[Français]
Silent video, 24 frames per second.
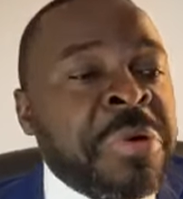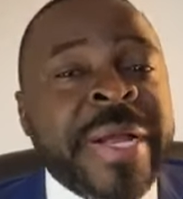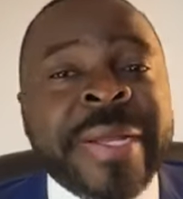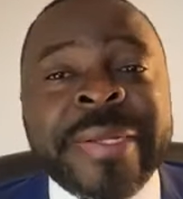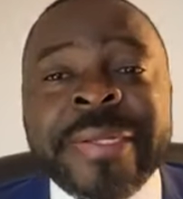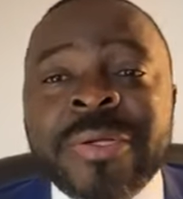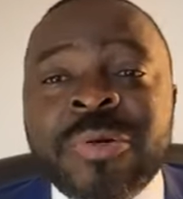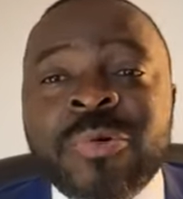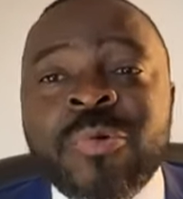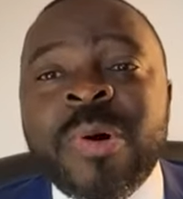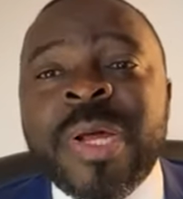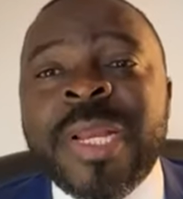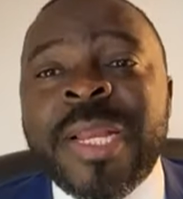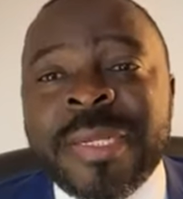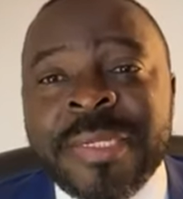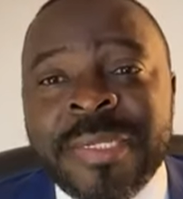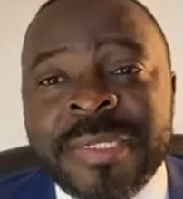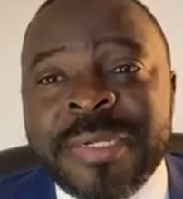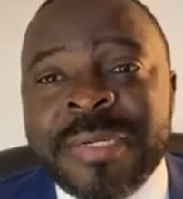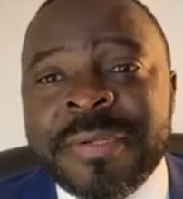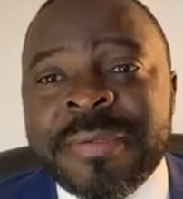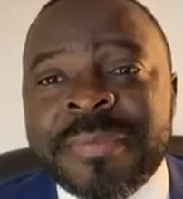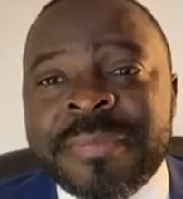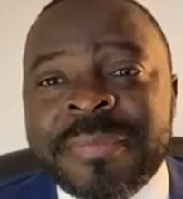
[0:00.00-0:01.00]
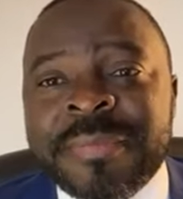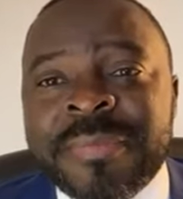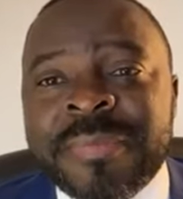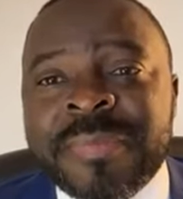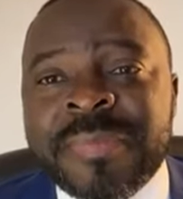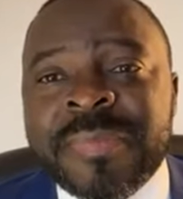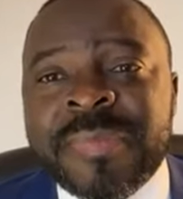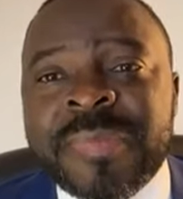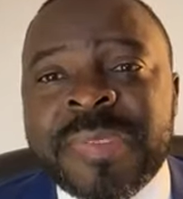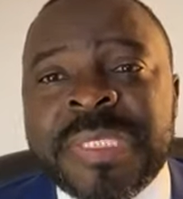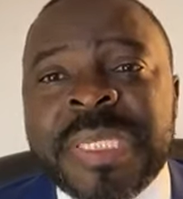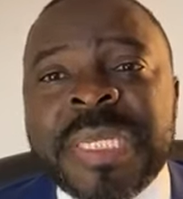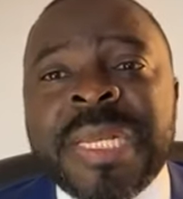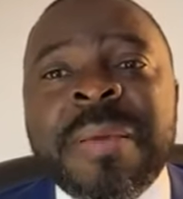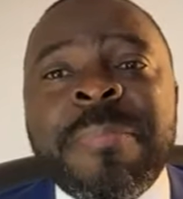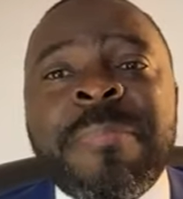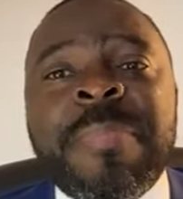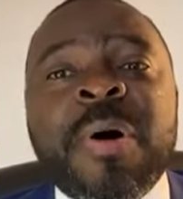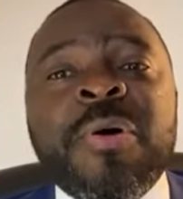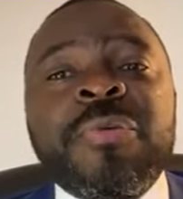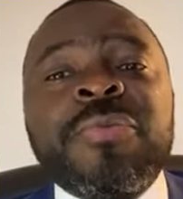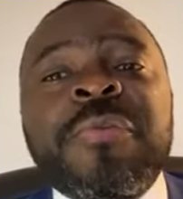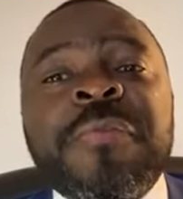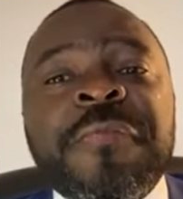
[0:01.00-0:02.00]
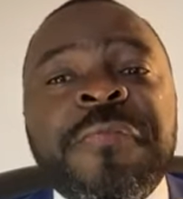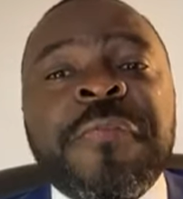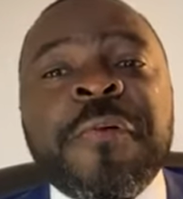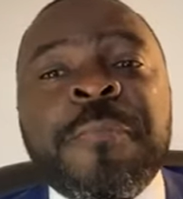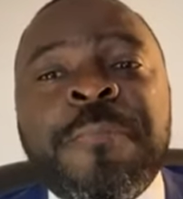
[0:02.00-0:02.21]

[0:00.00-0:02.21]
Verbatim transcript: On gagne quoi là-dedans Ce n'est pas on ne